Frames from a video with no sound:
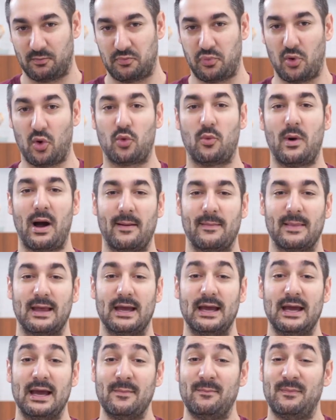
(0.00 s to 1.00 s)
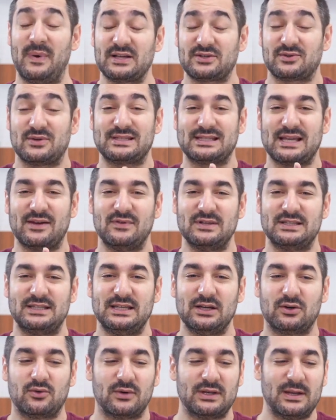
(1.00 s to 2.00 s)
Pourquoi parce que ça veut
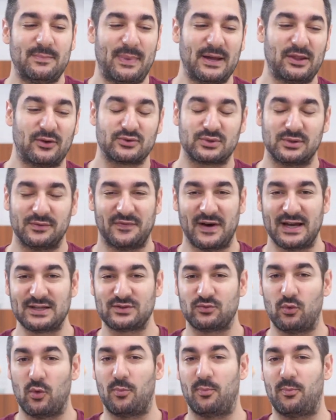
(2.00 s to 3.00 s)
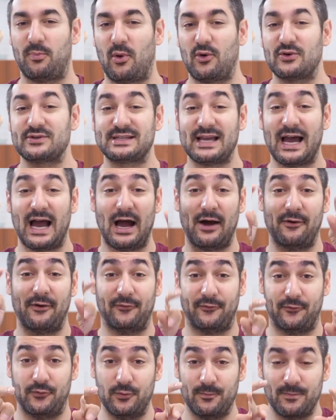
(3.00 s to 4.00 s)
dire qu'on n'est pas dans une phase où on pense à
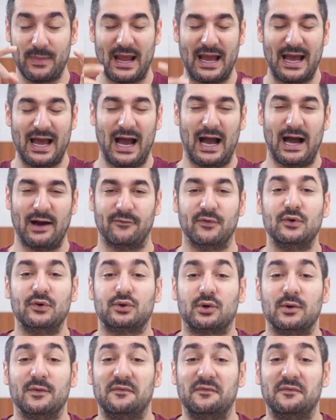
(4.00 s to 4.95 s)
vous, à votre